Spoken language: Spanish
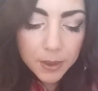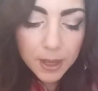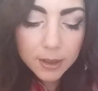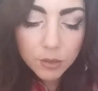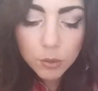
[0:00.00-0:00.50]

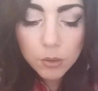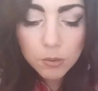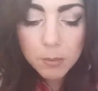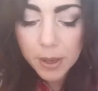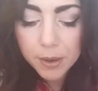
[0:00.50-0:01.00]
Y es
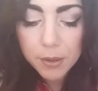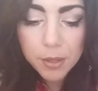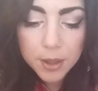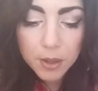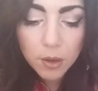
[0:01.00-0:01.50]
un
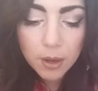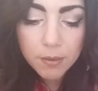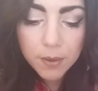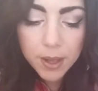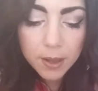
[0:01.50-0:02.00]
marroncito
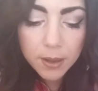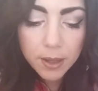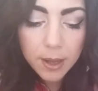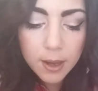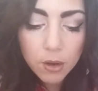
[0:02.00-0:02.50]
café
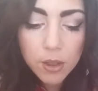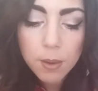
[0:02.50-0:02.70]
que lo